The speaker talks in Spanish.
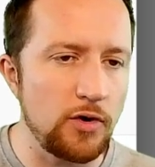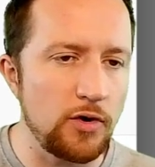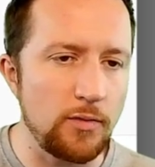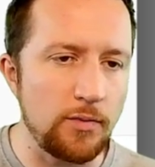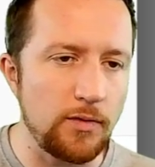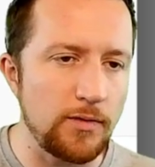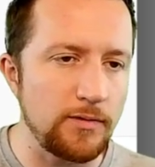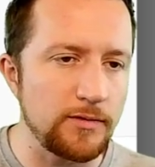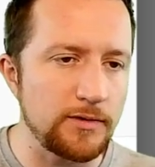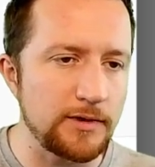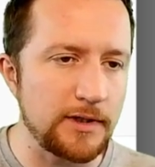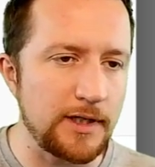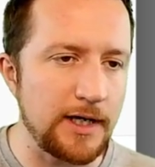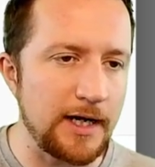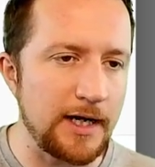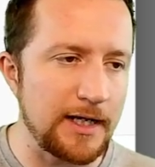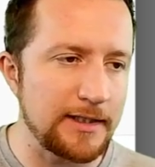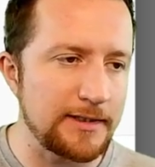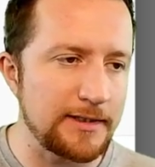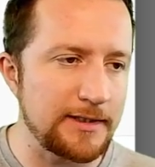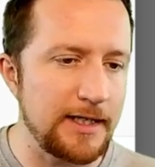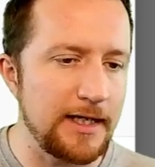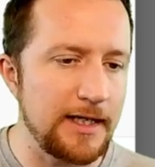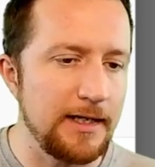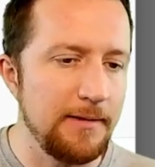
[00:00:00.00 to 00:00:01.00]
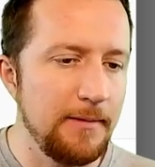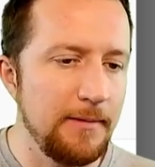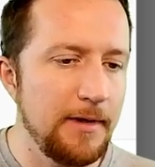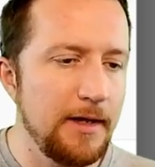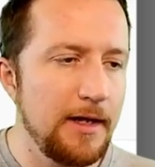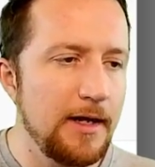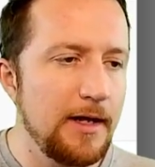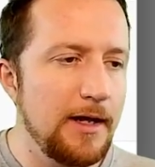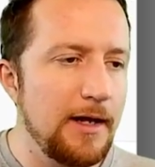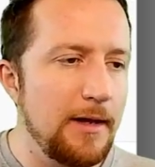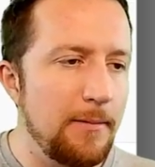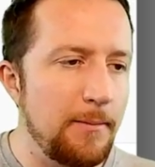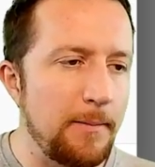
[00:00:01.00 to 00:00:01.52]
Lo podemos dejar así,
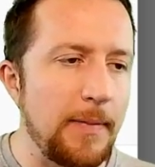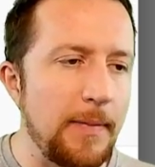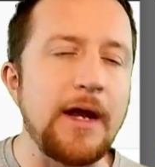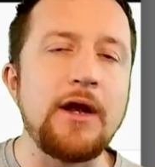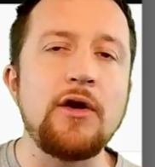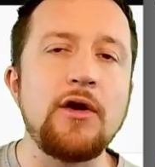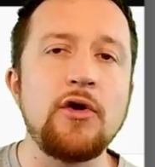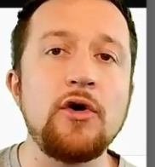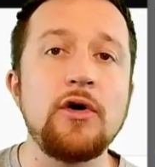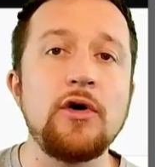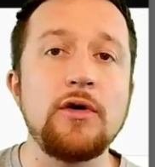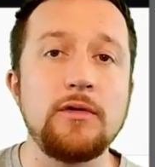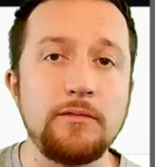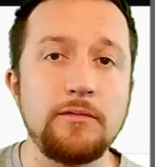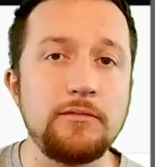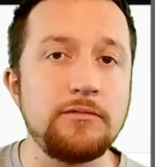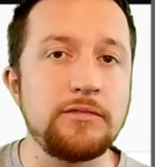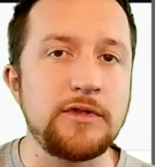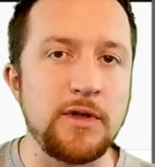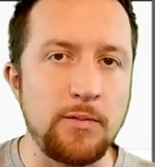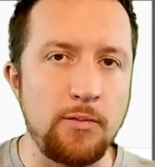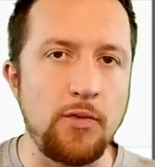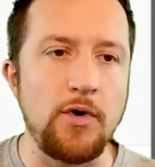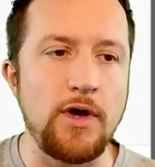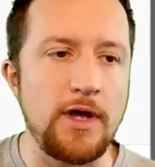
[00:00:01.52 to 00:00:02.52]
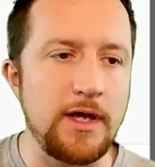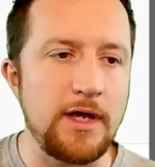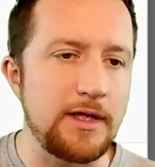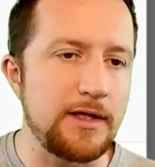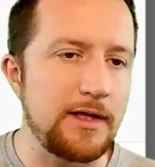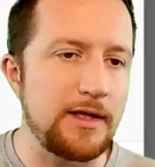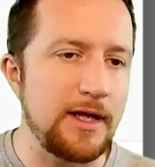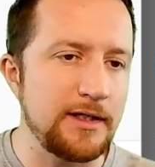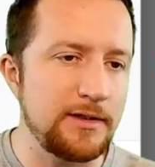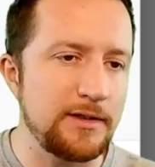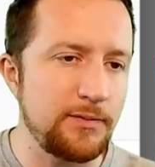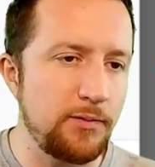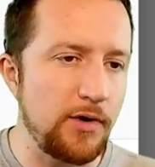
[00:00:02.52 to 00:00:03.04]
pero se puede
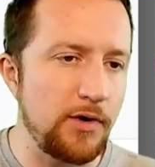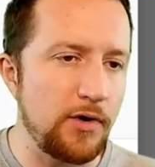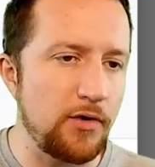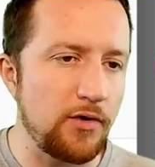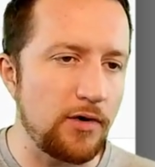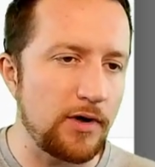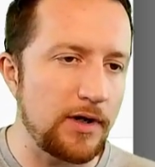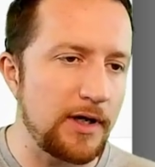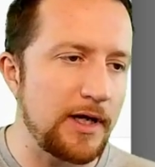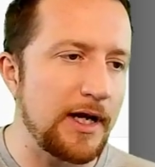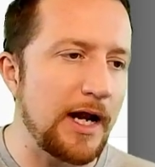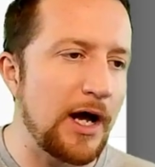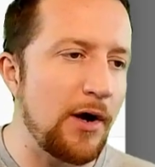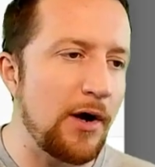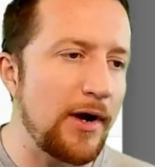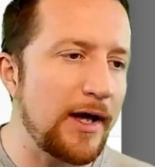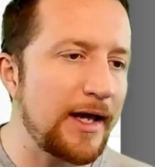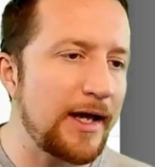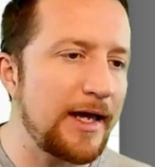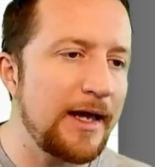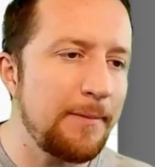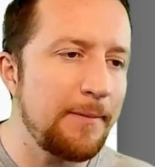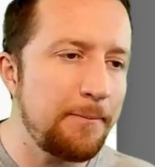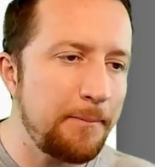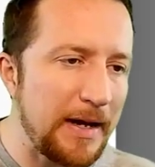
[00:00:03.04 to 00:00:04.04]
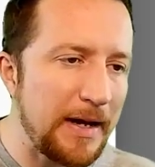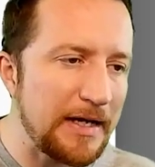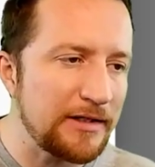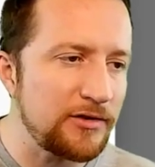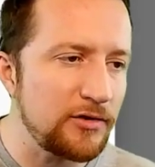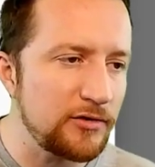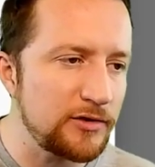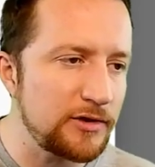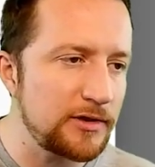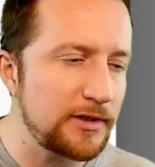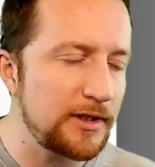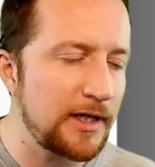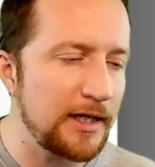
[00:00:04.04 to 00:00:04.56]
editar, se puede corregir. Ahora, ¿qué
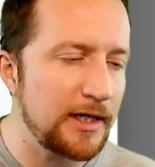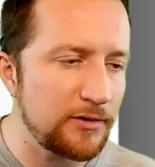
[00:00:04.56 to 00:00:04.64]
pasos?